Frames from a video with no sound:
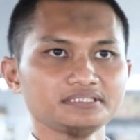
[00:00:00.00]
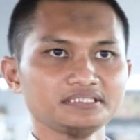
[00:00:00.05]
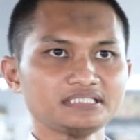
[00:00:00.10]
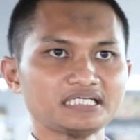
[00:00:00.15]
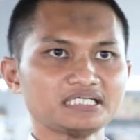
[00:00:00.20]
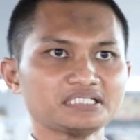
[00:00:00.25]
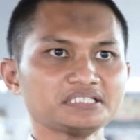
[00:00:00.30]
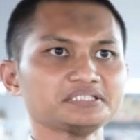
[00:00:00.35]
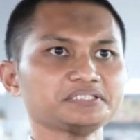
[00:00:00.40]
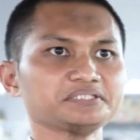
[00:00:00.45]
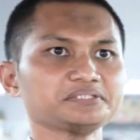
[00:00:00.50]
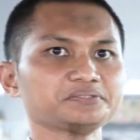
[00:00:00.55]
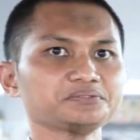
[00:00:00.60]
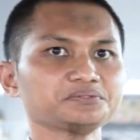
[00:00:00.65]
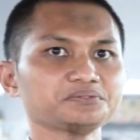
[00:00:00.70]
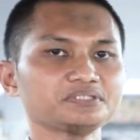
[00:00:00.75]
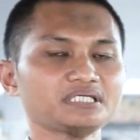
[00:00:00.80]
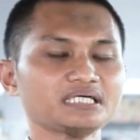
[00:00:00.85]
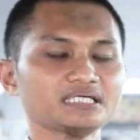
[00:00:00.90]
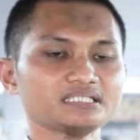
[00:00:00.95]
yang
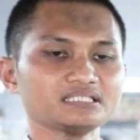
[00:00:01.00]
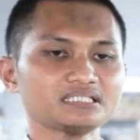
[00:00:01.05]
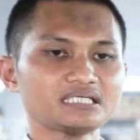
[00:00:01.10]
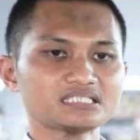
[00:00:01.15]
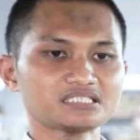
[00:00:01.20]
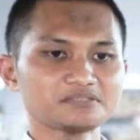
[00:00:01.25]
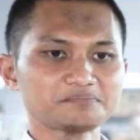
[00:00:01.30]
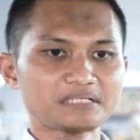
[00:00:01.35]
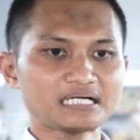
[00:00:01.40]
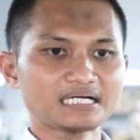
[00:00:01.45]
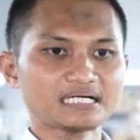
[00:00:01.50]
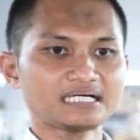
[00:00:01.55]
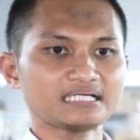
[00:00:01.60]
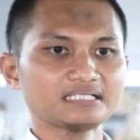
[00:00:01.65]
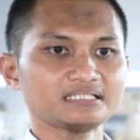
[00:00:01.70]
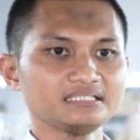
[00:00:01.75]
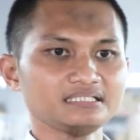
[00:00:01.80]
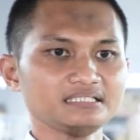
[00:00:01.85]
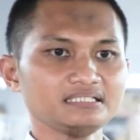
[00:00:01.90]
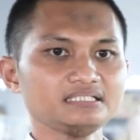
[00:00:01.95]
sudah kita
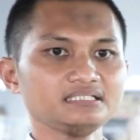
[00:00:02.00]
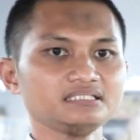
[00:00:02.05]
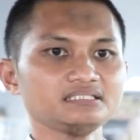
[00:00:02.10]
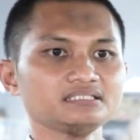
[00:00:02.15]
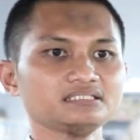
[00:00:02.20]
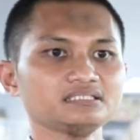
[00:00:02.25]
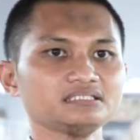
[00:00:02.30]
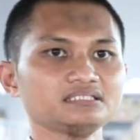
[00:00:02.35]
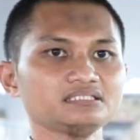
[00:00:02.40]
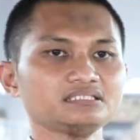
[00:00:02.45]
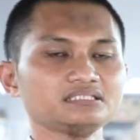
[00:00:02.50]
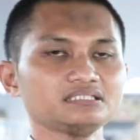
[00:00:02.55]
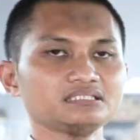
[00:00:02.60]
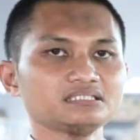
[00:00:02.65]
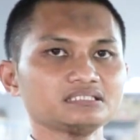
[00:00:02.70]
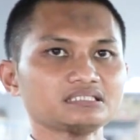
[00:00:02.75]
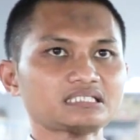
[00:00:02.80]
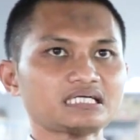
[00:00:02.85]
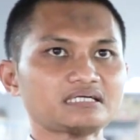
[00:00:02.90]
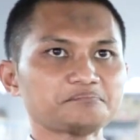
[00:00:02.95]
sepakati
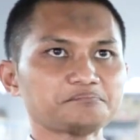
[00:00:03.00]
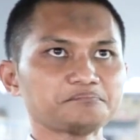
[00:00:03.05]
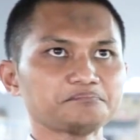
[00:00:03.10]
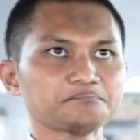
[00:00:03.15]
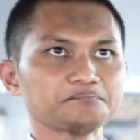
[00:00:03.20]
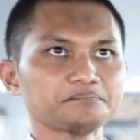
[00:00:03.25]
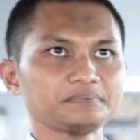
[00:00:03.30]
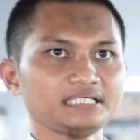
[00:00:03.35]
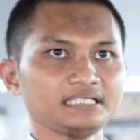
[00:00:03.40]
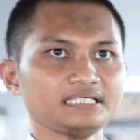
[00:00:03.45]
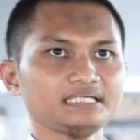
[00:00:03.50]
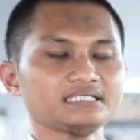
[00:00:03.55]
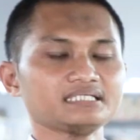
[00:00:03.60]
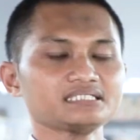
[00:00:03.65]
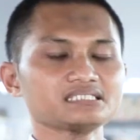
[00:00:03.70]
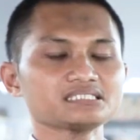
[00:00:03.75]
sampai